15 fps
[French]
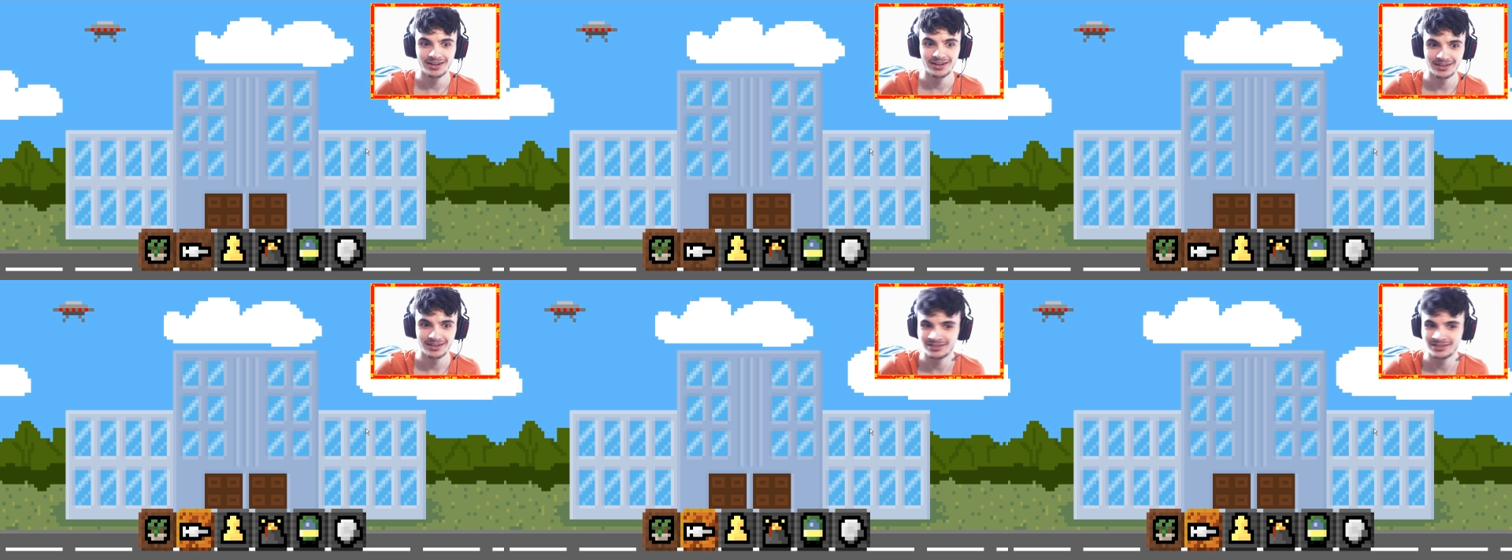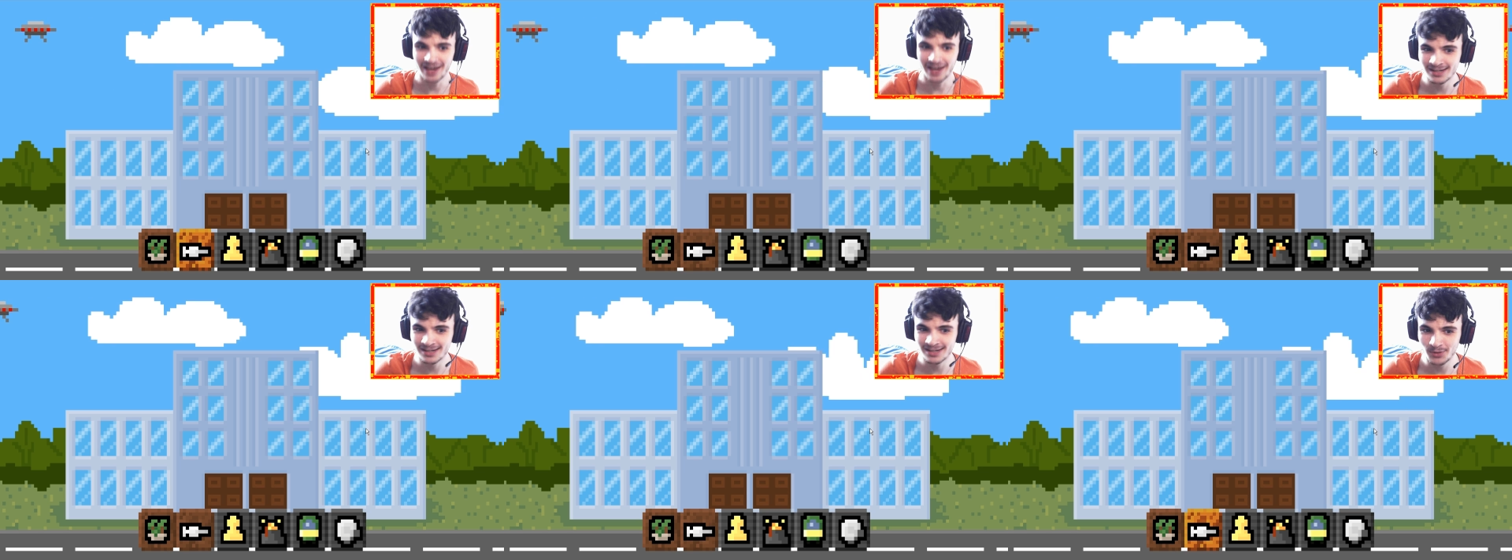ça a
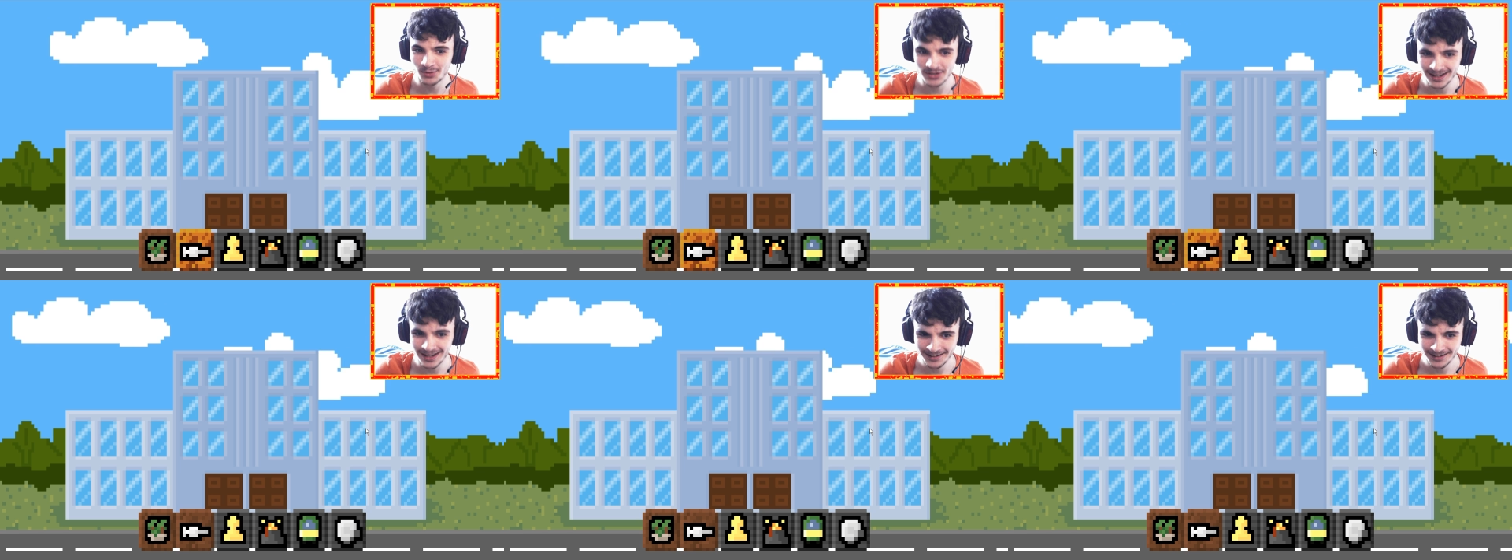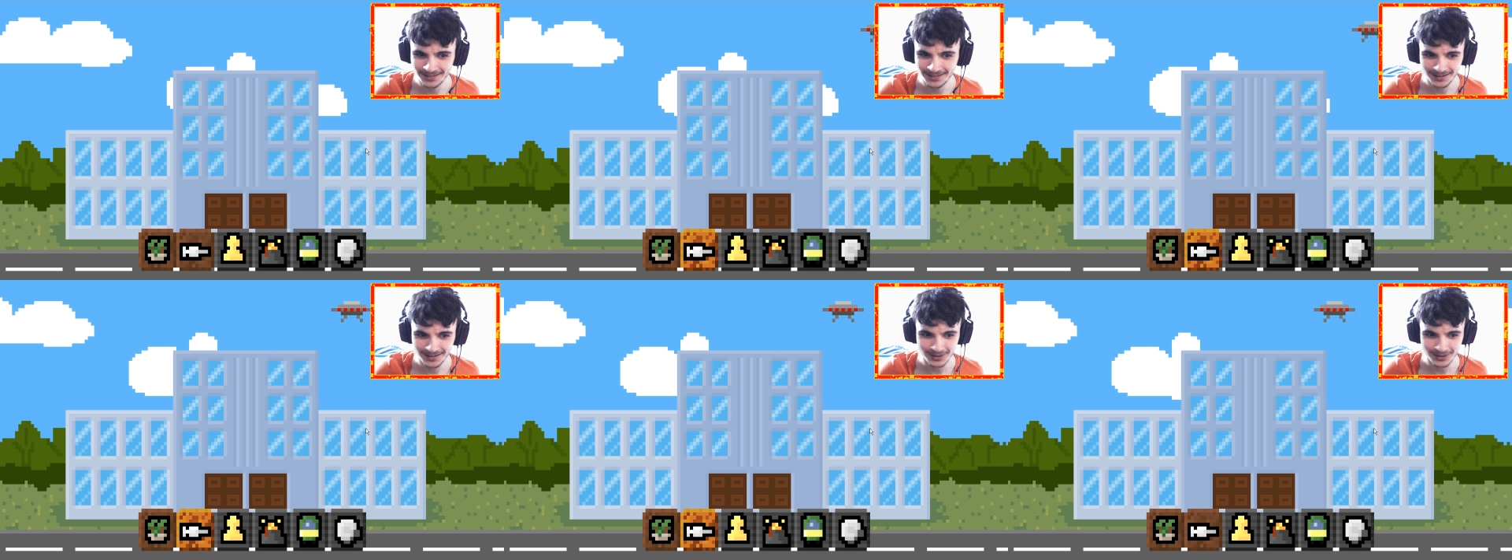explosé.
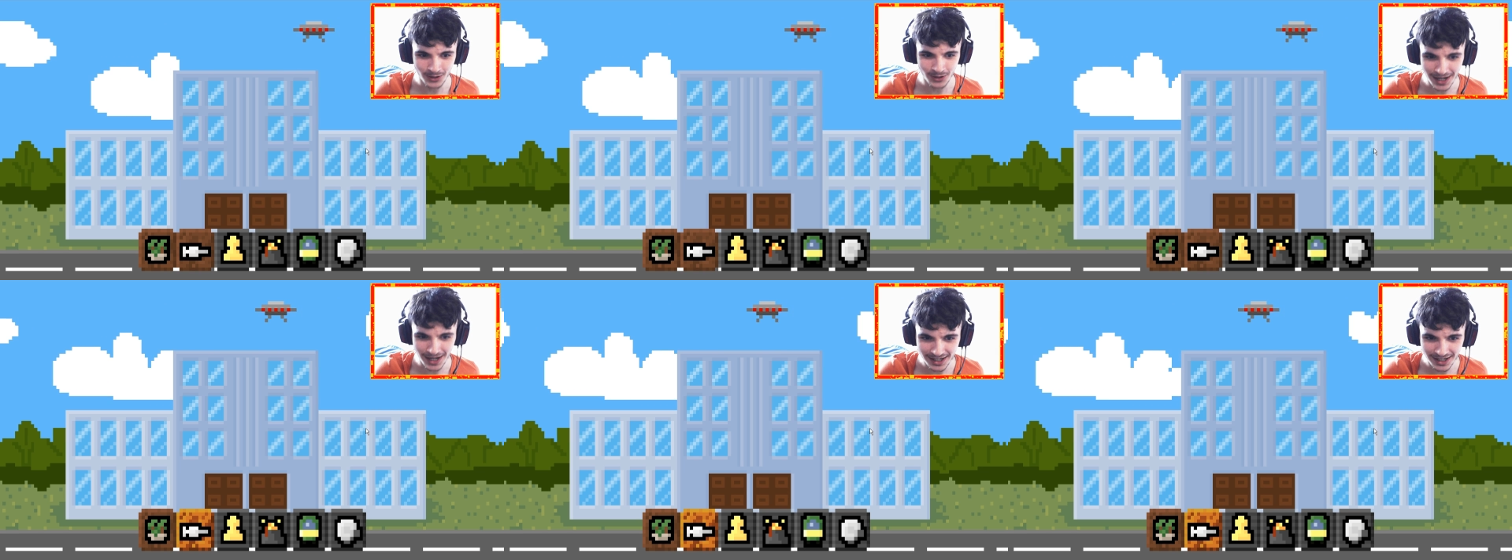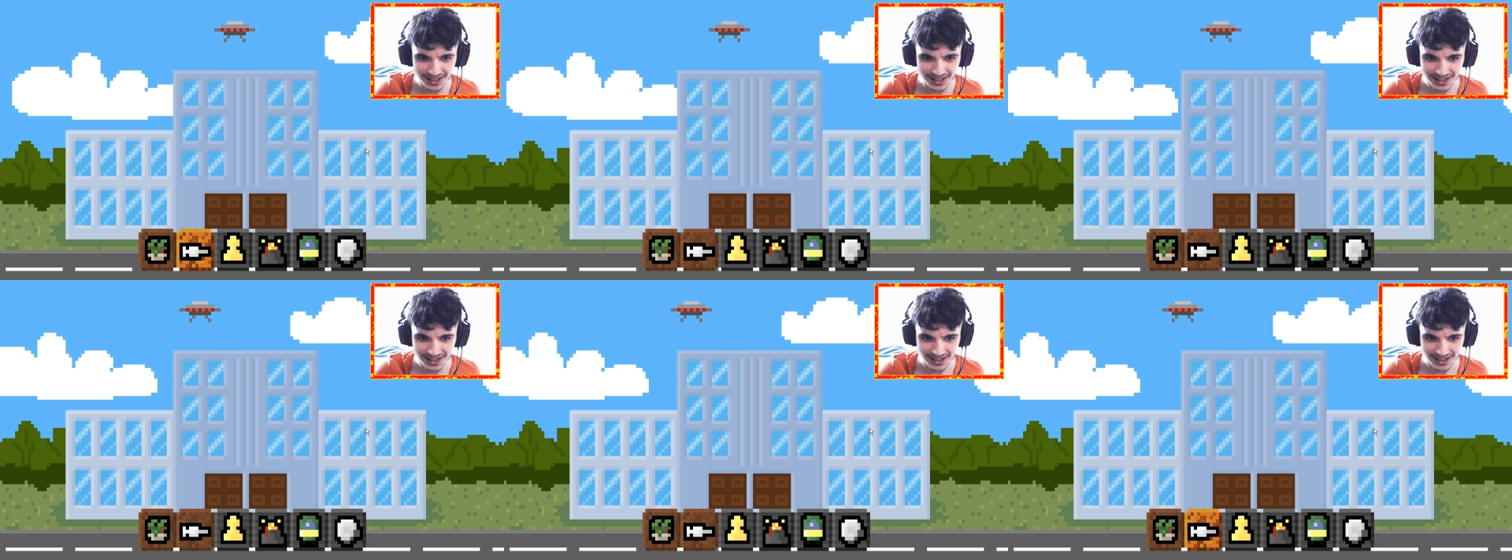Quoi
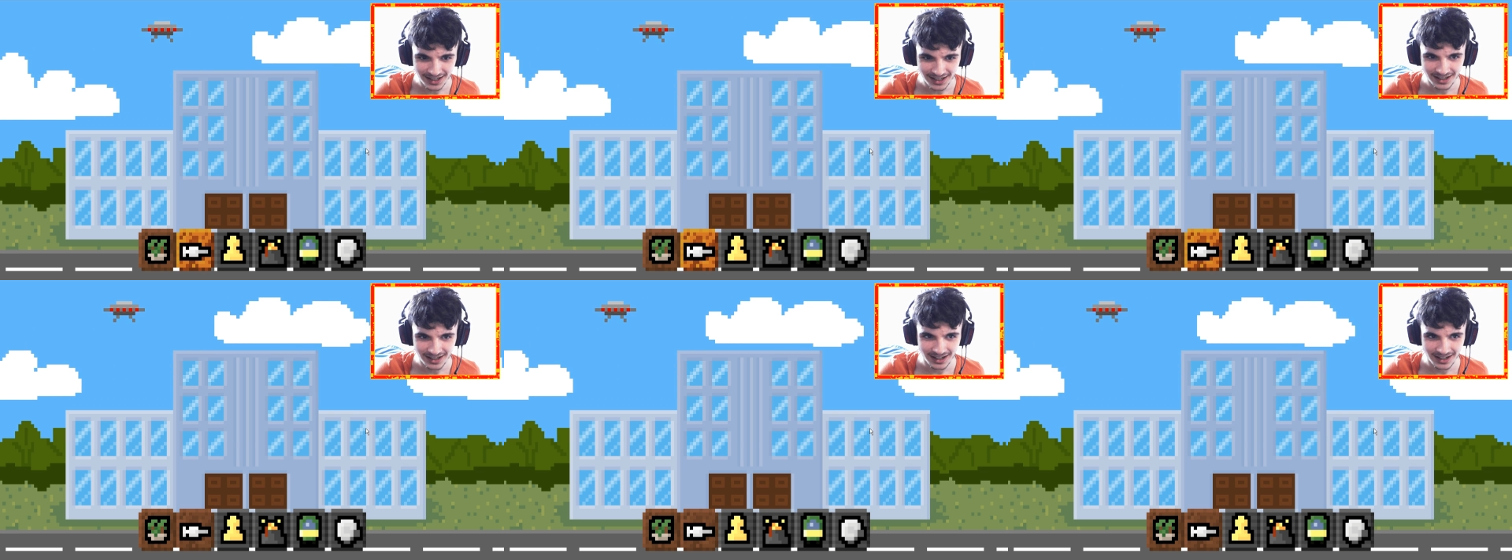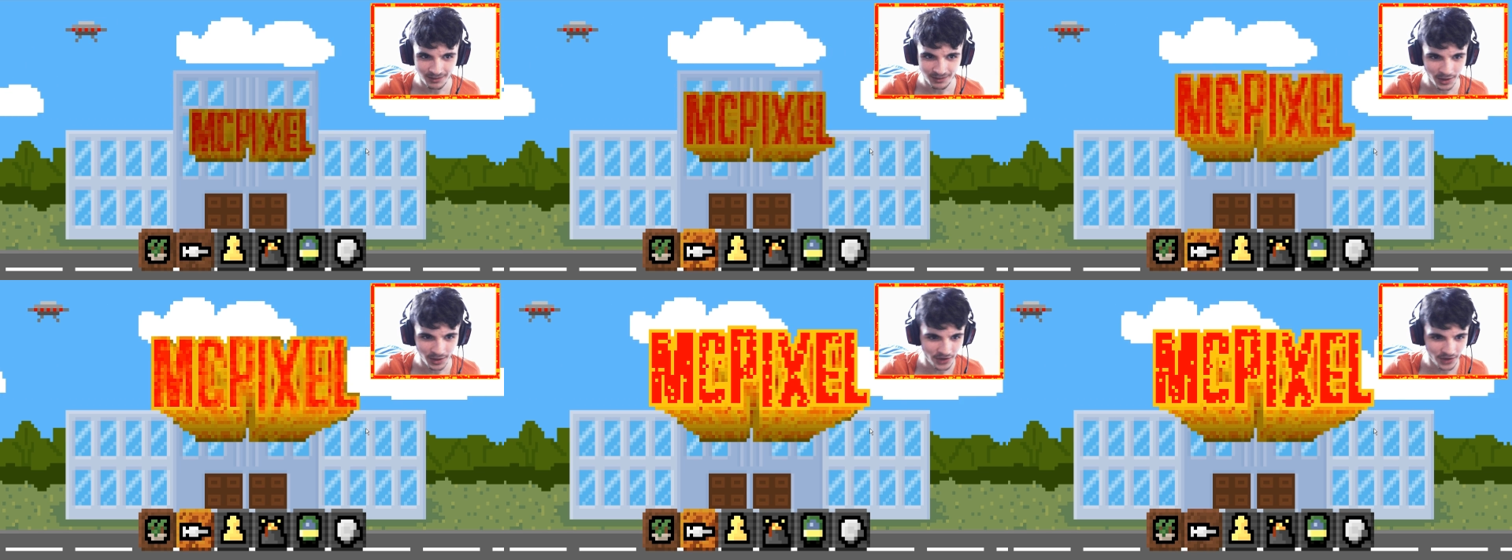Ah,
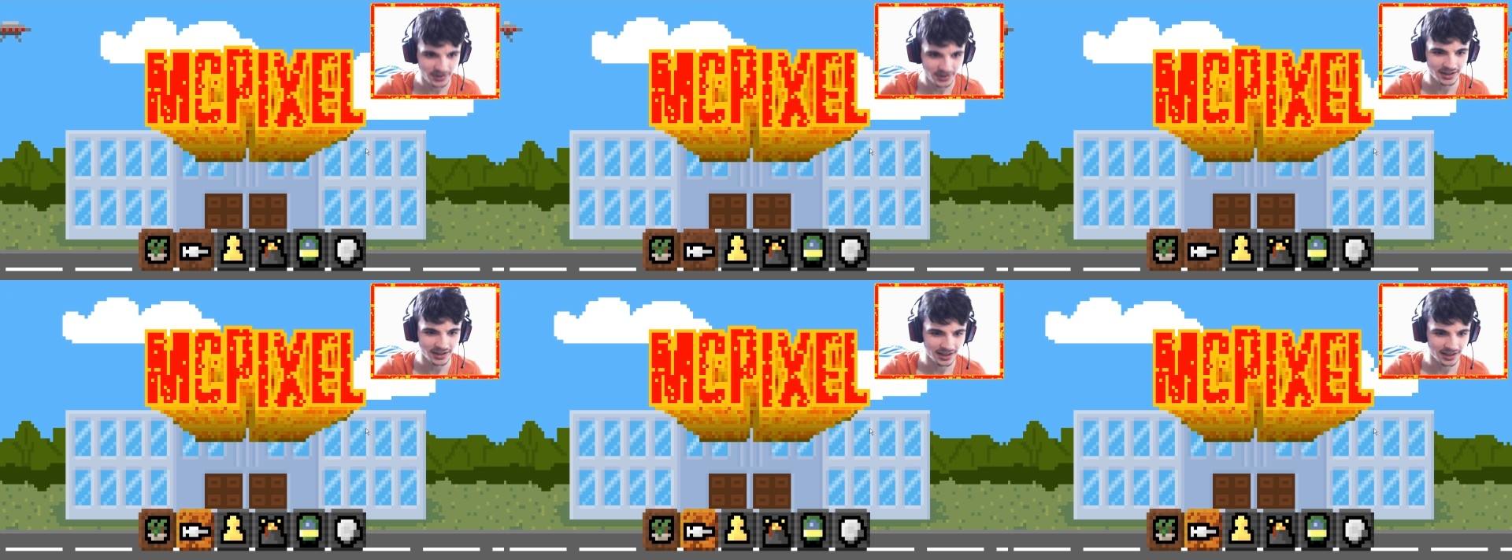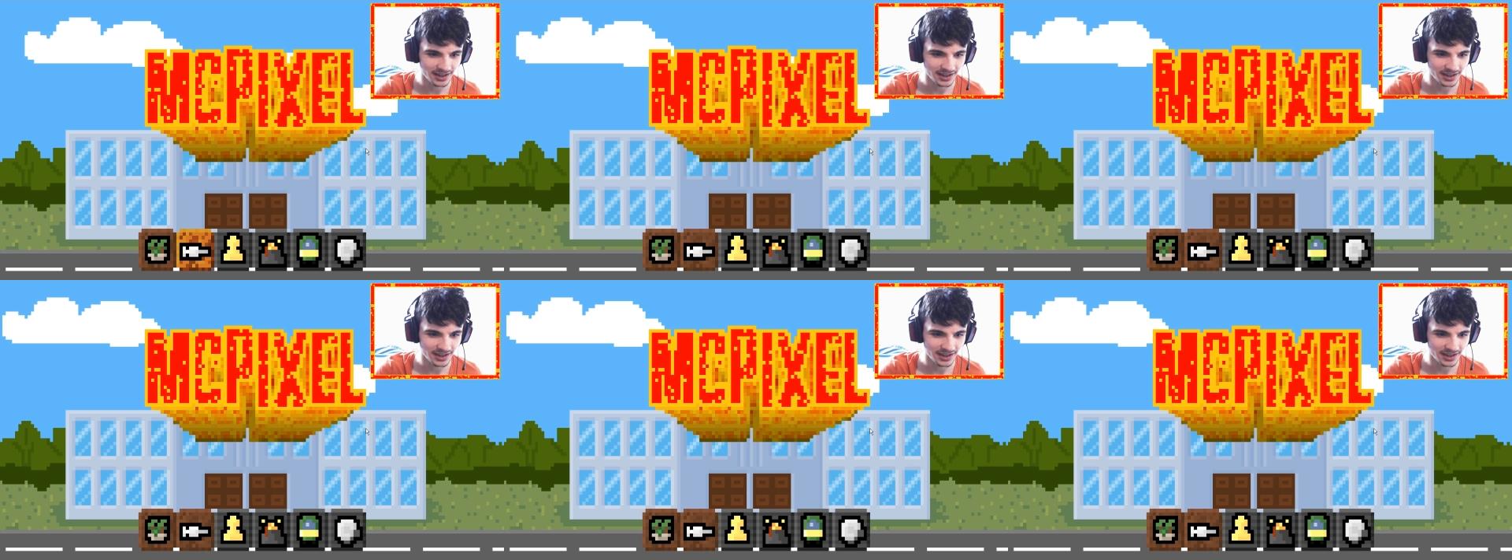maintenant c'est...